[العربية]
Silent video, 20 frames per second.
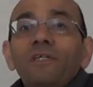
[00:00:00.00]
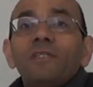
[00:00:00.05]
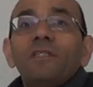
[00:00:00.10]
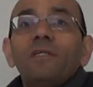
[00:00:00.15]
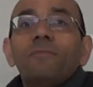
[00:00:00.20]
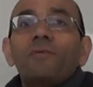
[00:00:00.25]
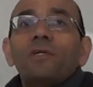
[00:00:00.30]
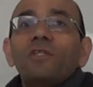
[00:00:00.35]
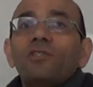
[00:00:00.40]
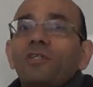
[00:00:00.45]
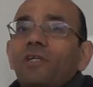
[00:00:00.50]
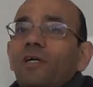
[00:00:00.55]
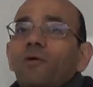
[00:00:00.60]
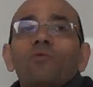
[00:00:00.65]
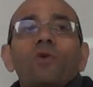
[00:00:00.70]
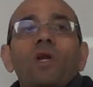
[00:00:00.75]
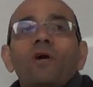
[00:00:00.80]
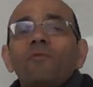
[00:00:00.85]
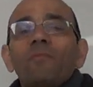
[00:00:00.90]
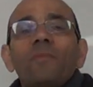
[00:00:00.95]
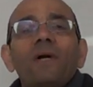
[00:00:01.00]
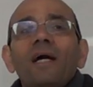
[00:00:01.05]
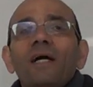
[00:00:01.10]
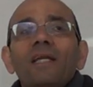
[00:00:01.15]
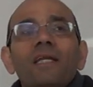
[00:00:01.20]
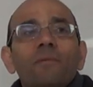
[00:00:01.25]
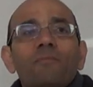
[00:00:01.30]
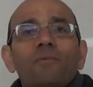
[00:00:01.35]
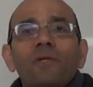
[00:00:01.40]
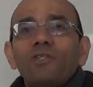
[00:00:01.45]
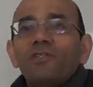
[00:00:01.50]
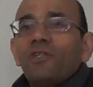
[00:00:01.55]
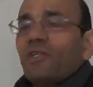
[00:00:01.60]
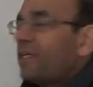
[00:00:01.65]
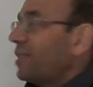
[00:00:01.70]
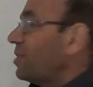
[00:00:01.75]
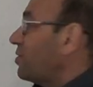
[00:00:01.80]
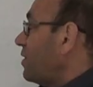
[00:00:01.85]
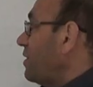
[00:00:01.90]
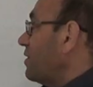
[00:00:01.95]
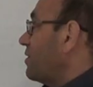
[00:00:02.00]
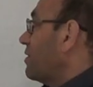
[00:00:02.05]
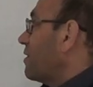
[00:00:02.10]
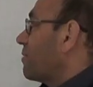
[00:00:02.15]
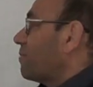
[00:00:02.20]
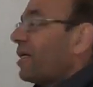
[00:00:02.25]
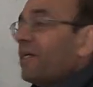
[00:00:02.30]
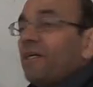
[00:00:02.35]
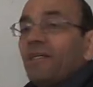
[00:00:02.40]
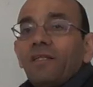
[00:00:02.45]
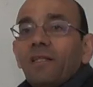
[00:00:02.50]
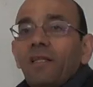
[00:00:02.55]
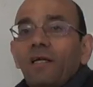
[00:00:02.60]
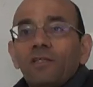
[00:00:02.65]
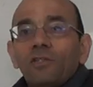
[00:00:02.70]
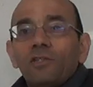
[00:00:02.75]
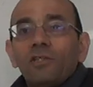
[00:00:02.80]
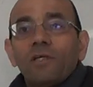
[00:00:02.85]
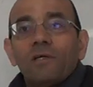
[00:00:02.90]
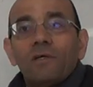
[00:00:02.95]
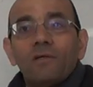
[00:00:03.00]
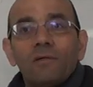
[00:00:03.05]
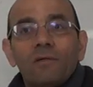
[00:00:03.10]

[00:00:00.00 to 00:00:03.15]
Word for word: عندي بريشر ولو ما عليه بريشر ايش راح يصير ما راح يطلع شيء